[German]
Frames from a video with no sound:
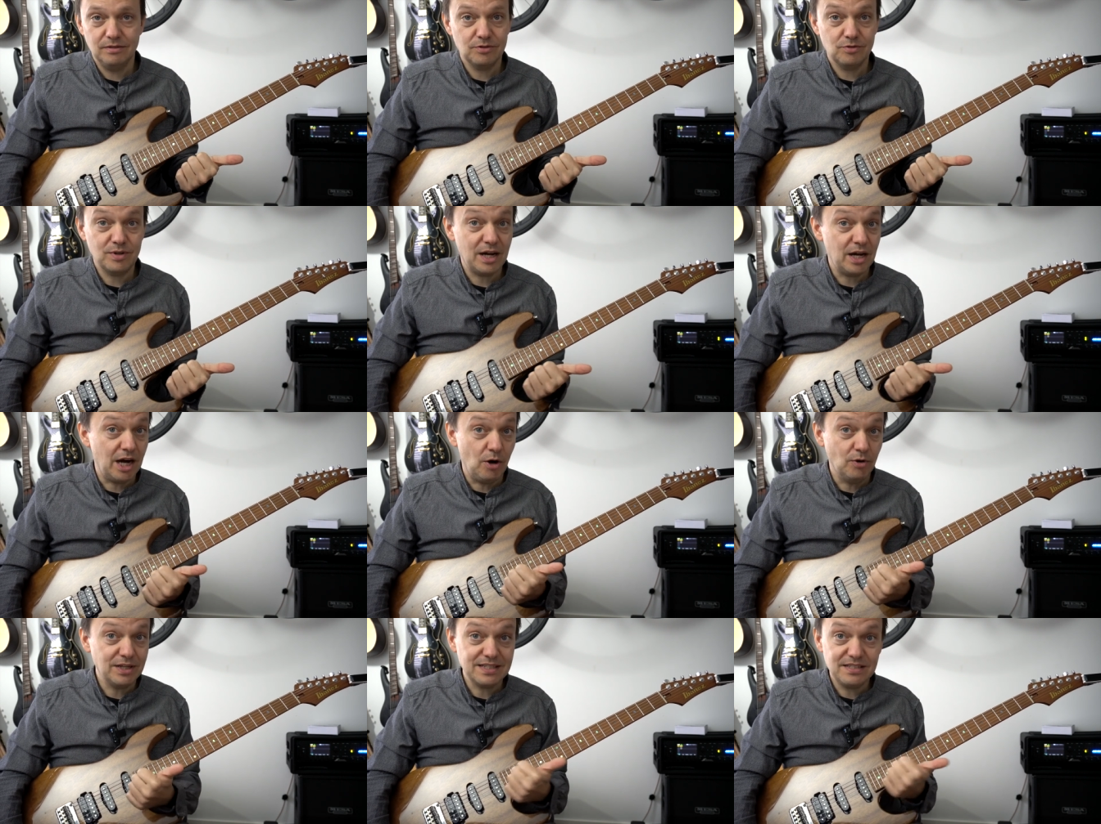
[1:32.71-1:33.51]

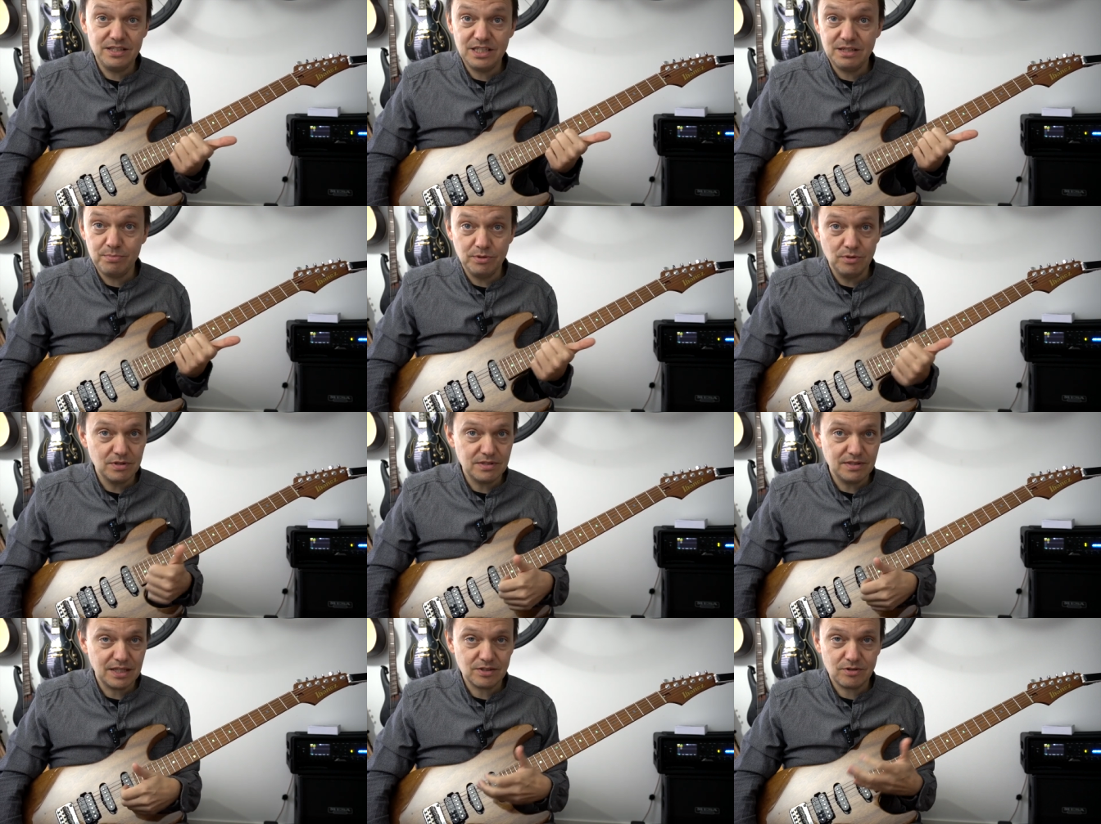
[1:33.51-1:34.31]
sogar City
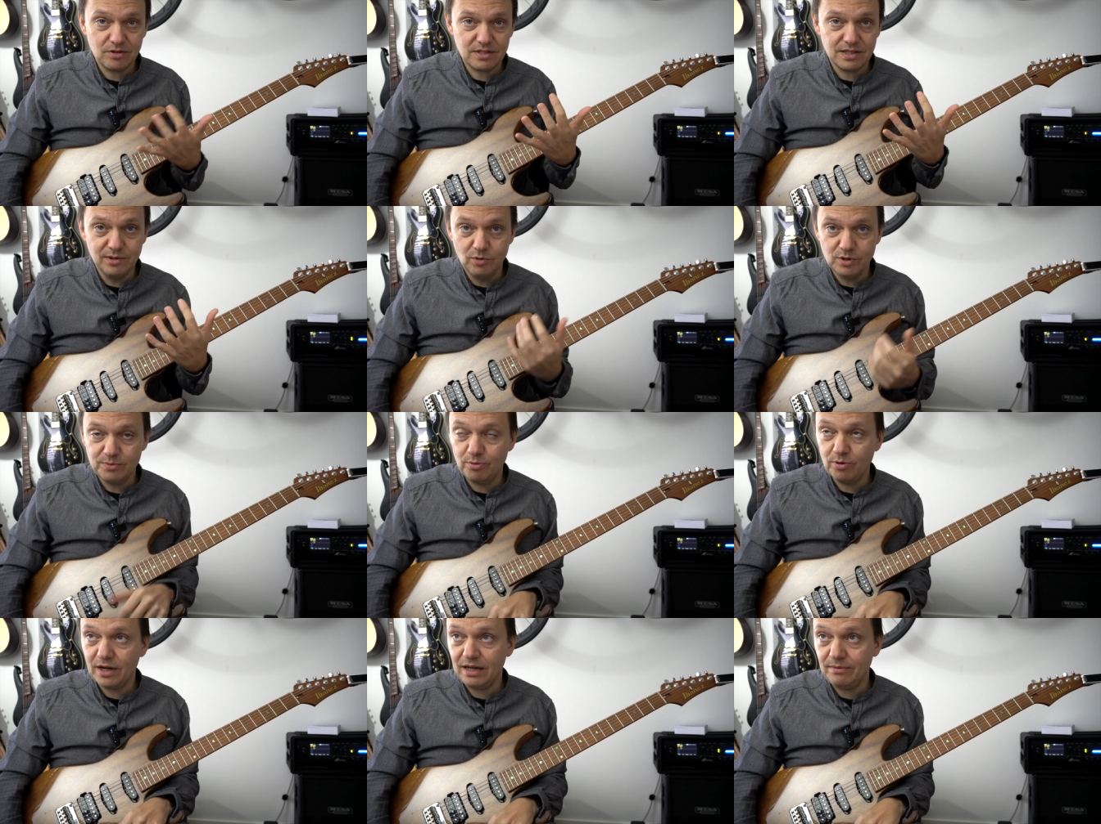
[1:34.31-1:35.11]
benutzen, das kostenlose
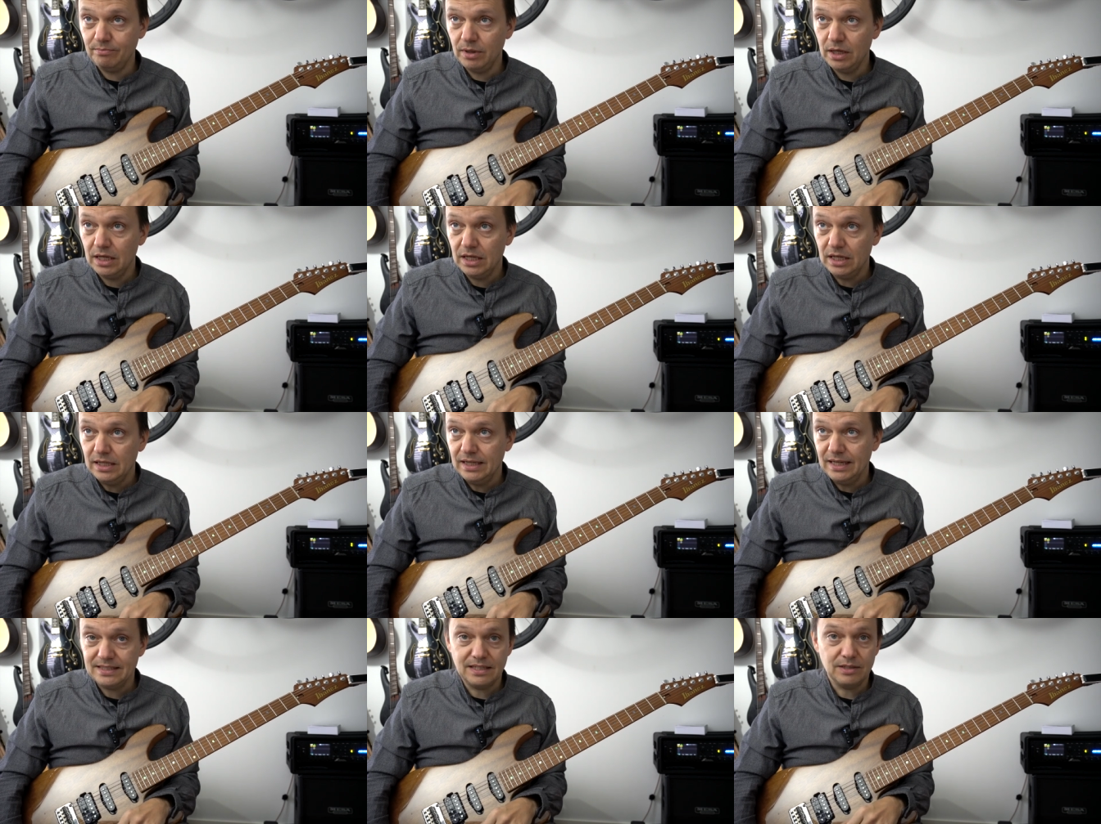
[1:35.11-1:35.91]
Programm.
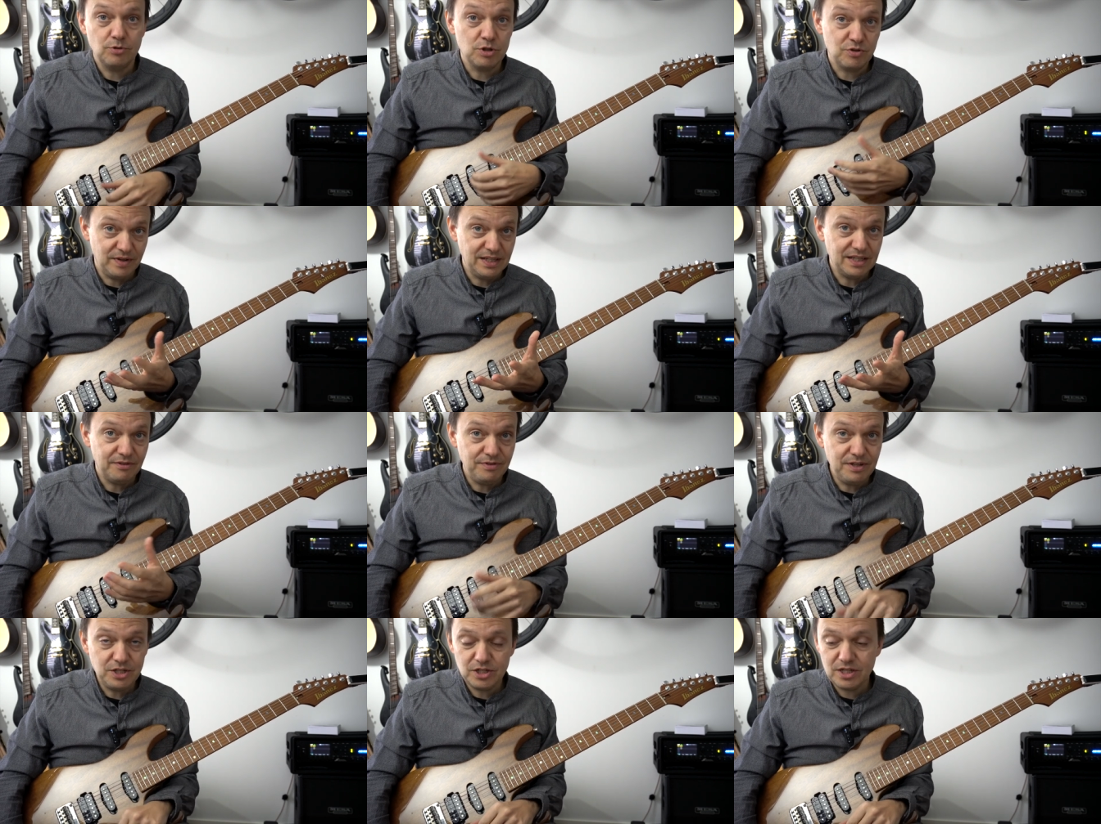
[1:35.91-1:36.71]
Hast natürlich weniger
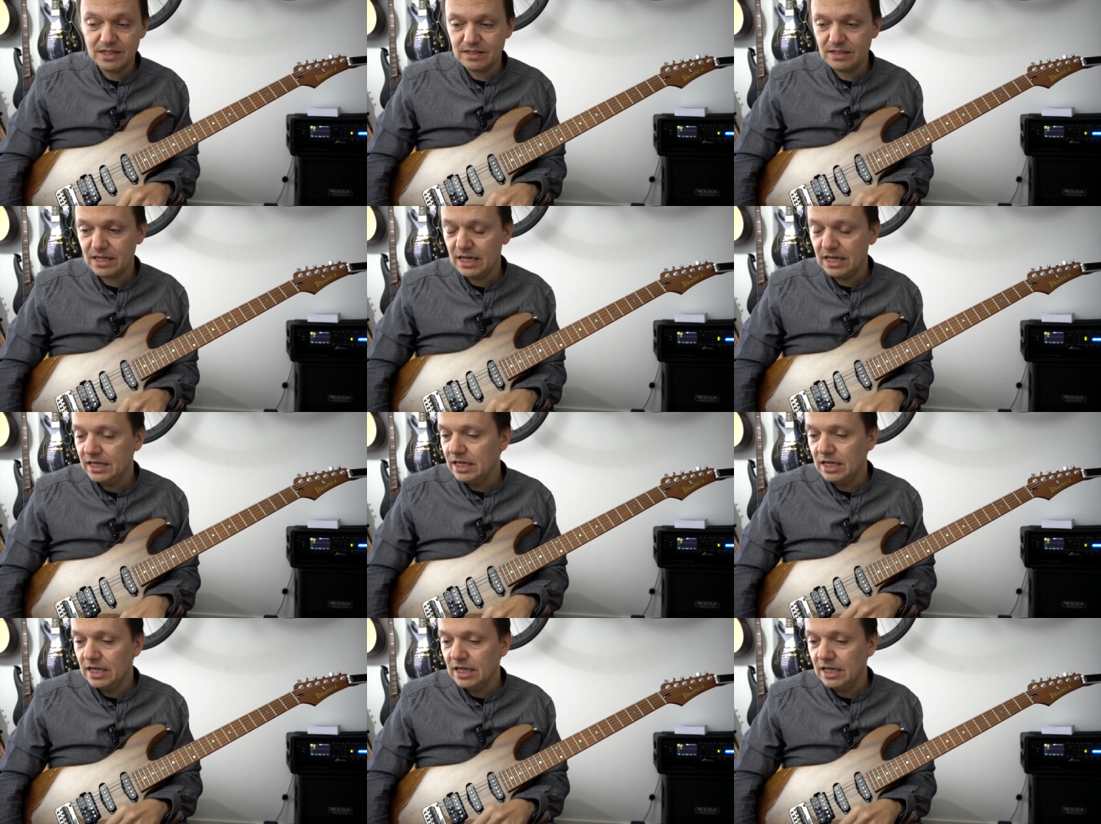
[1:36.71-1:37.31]
Features.